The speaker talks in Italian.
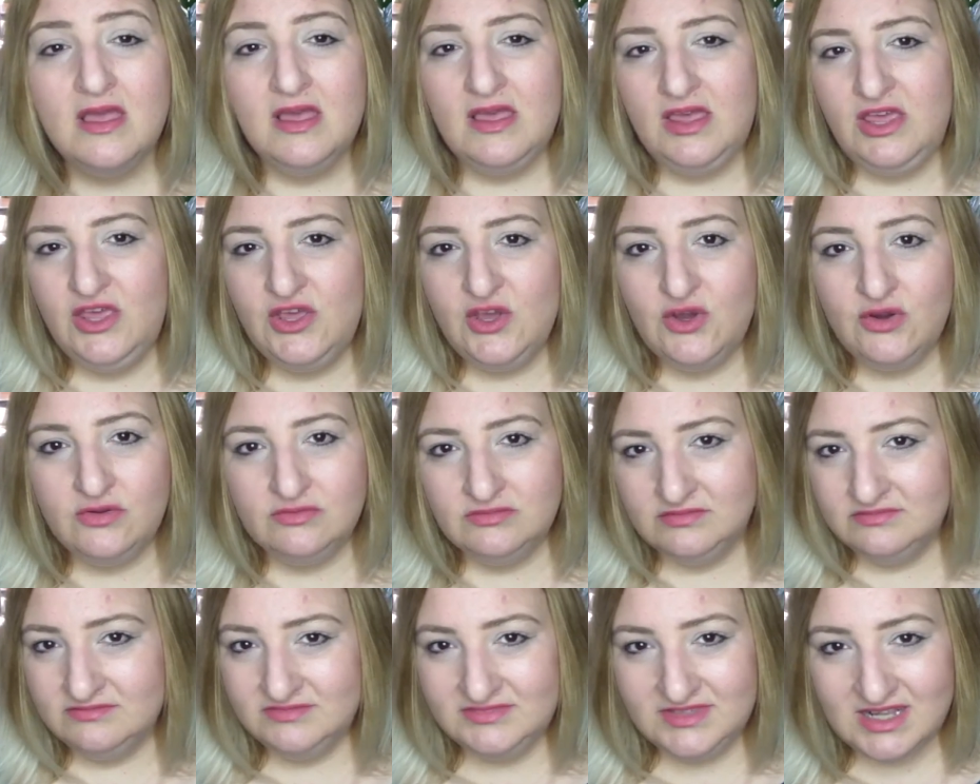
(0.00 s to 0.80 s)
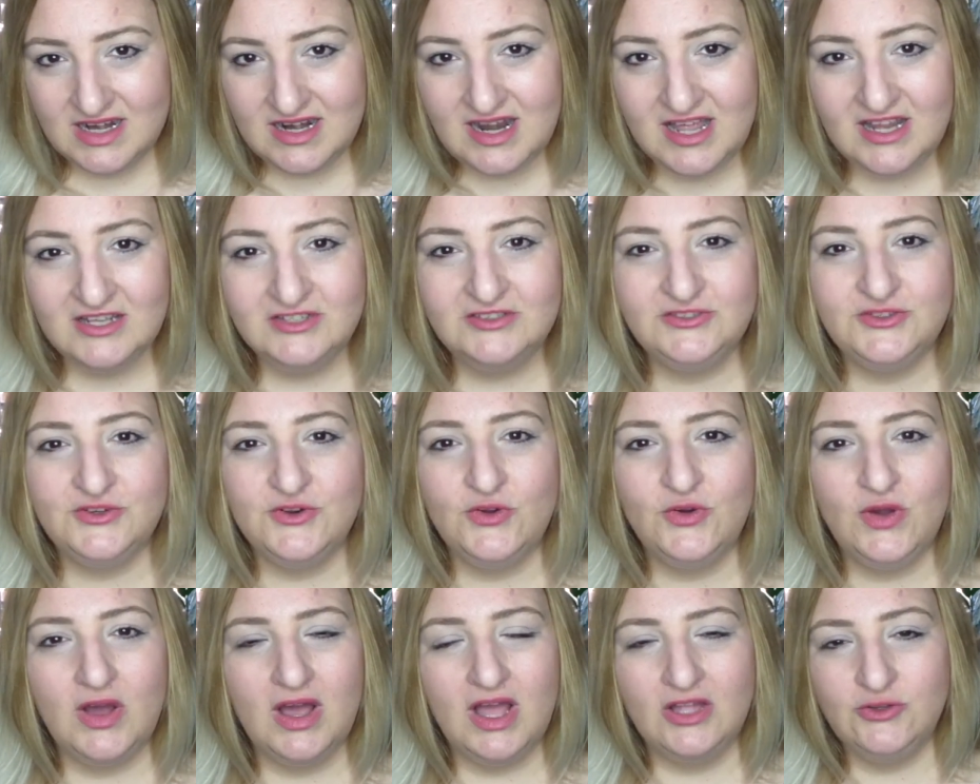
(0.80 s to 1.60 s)
io tra
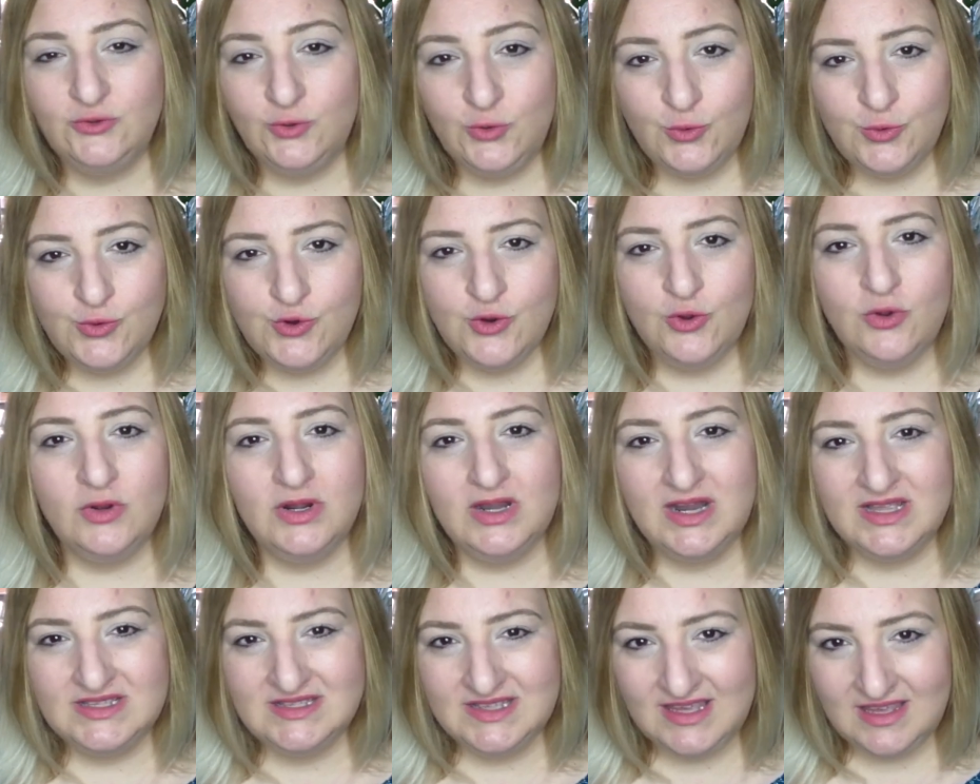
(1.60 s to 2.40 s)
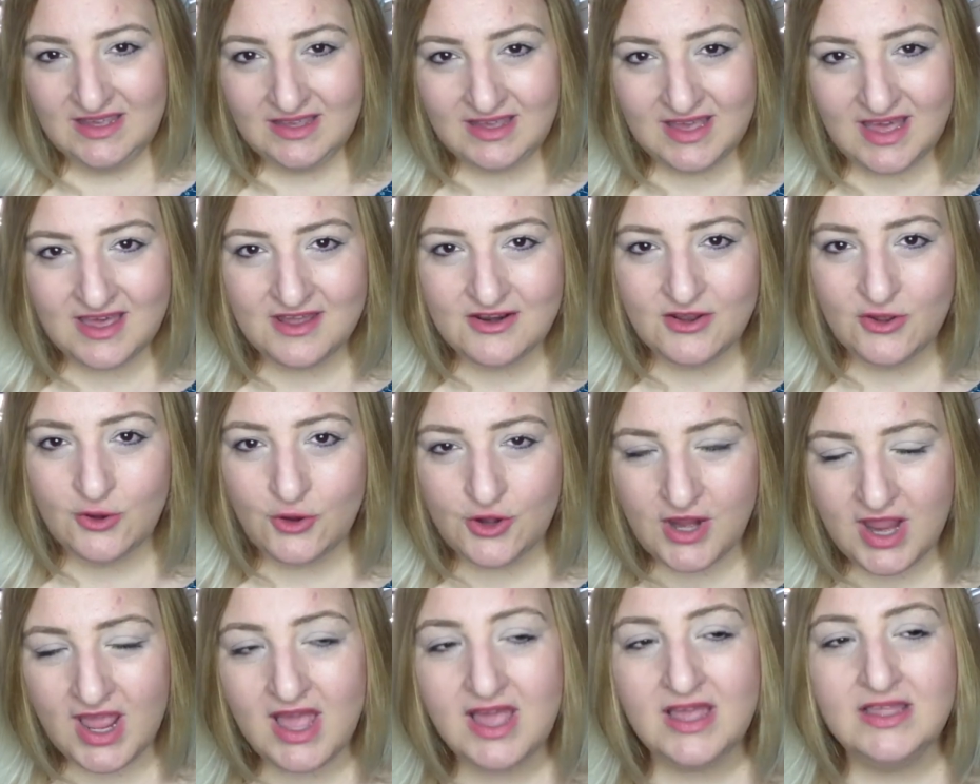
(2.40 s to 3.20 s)
l'altro adoro la skincare
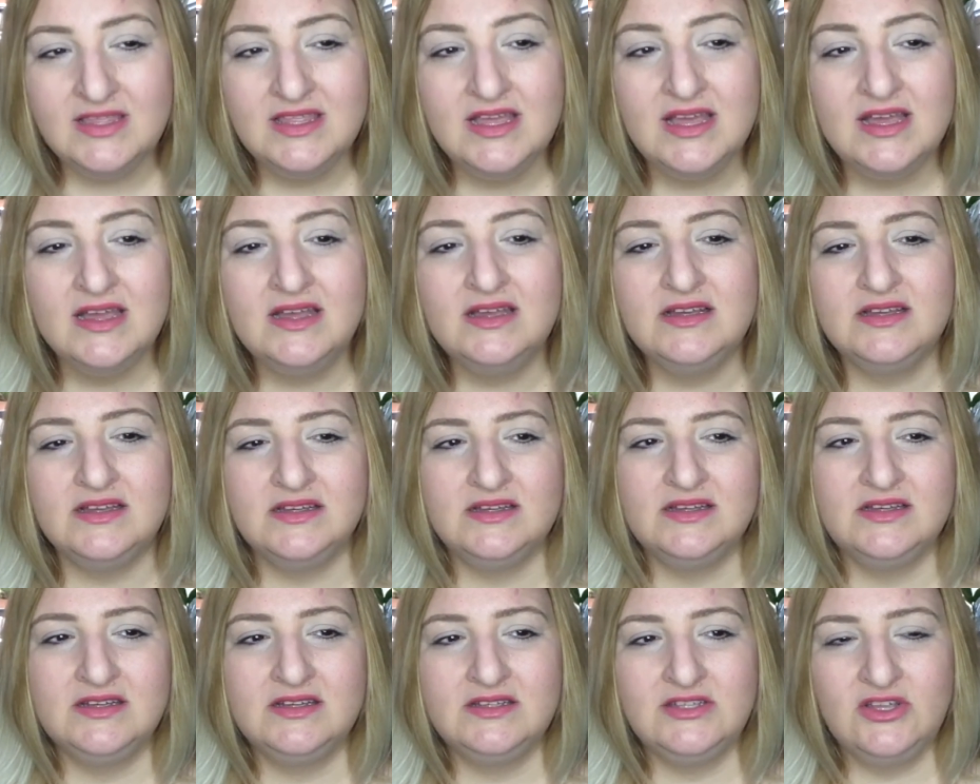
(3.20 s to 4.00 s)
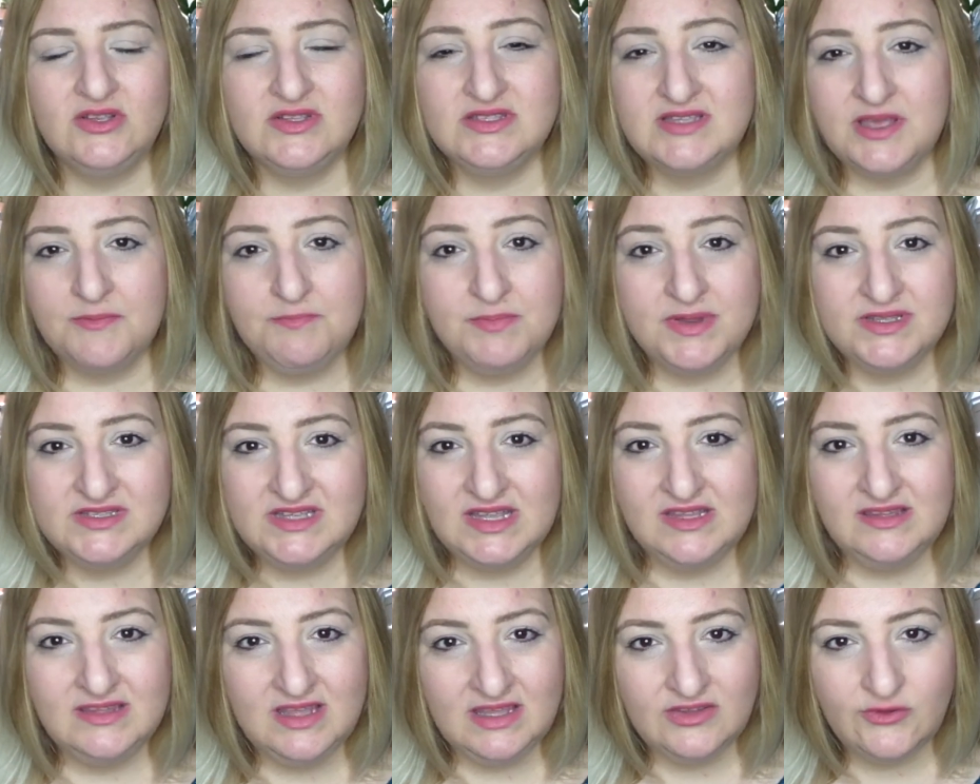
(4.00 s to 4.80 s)
coreana, eh, ne ho sempre
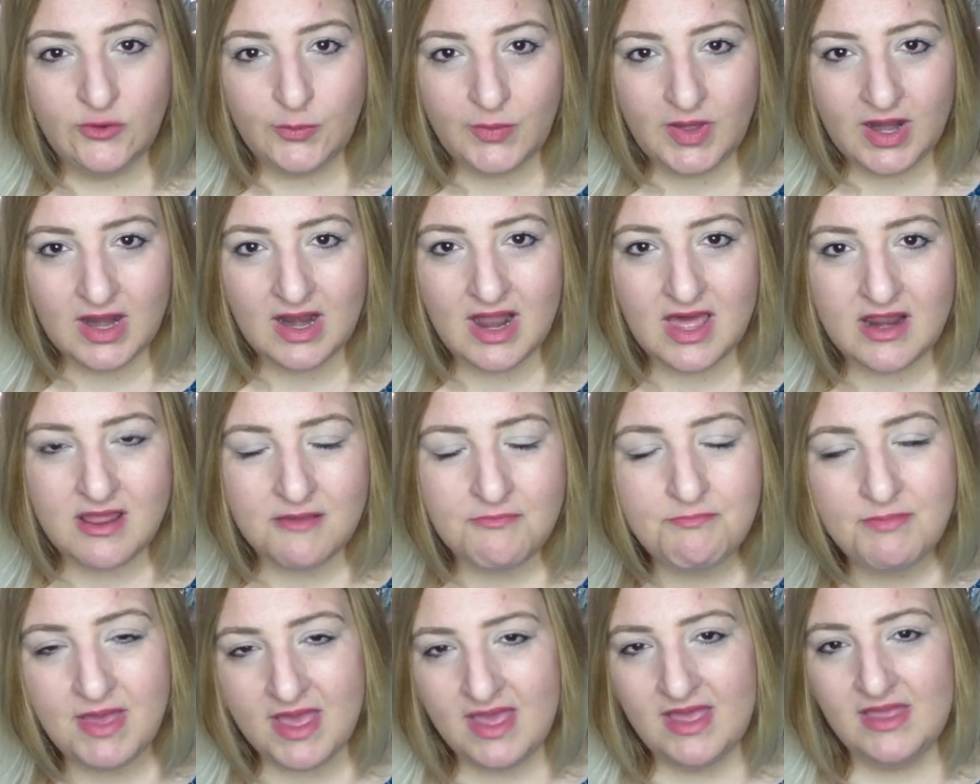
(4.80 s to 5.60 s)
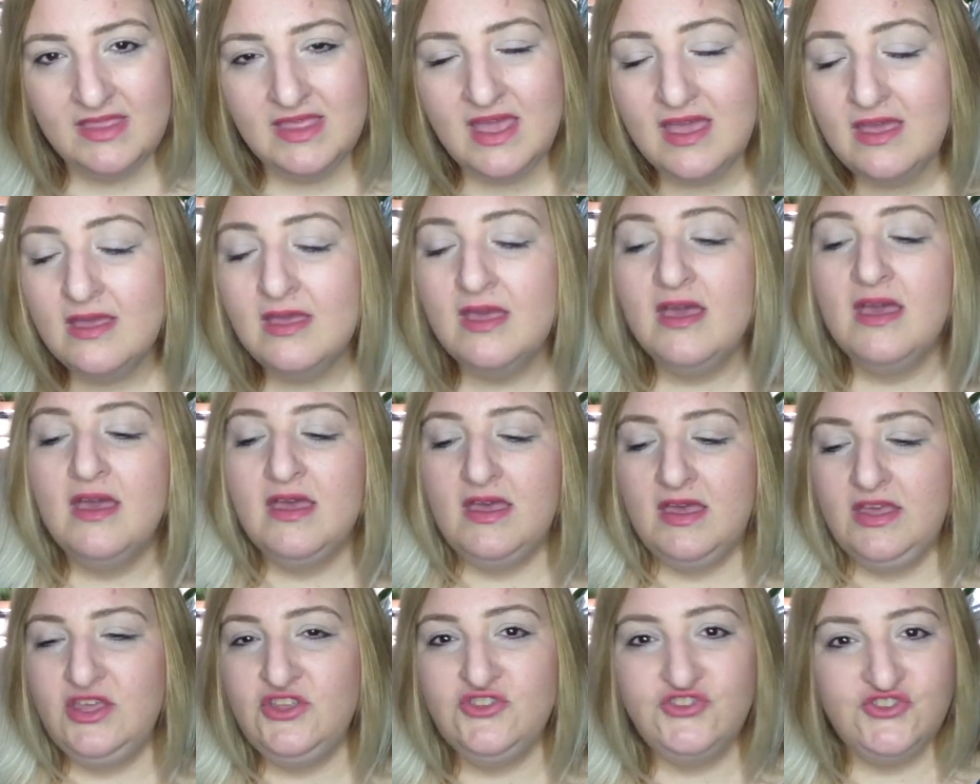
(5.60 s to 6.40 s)
sentito parlare bene
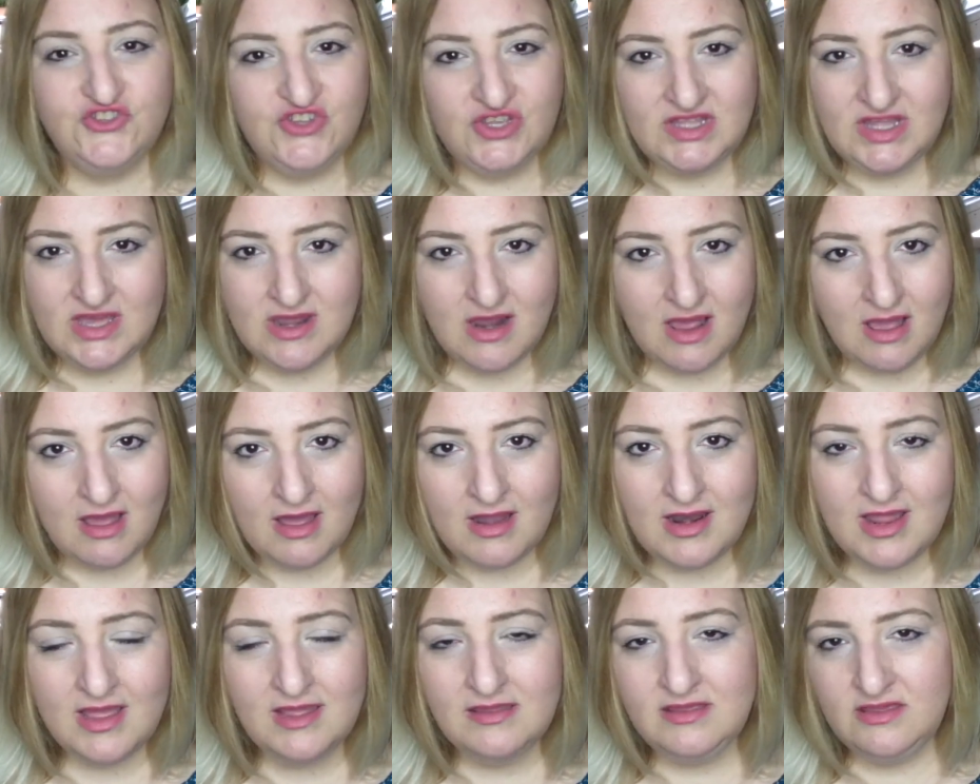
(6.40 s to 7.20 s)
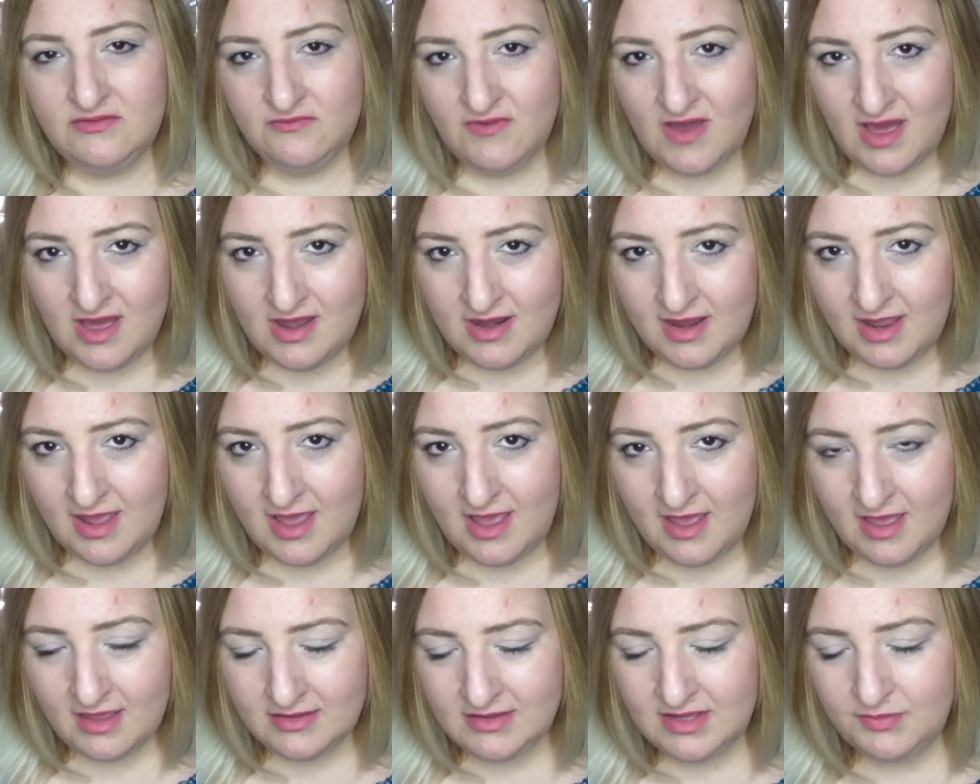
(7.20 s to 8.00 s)
in generale di
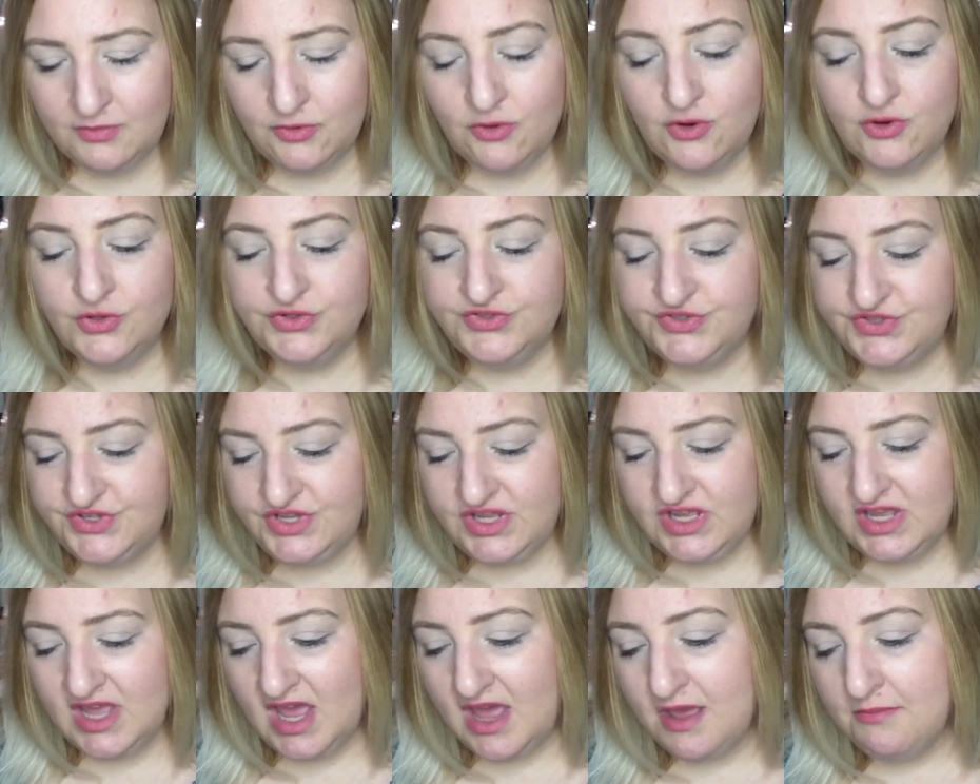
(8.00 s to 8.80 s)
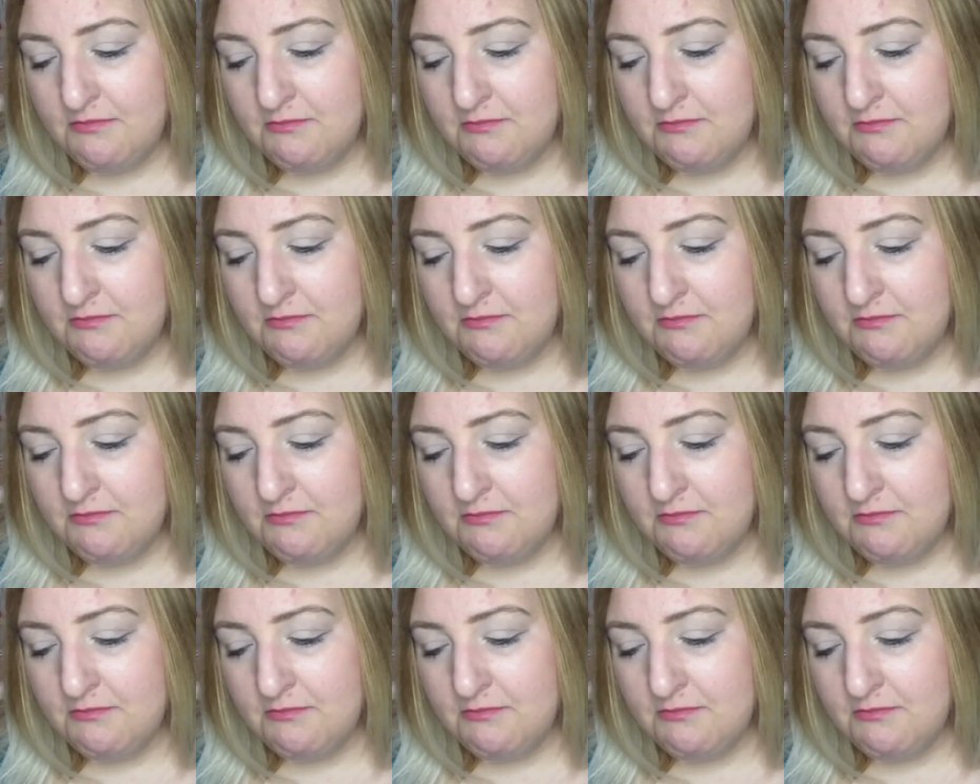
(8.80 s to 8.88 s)
varie tipologie,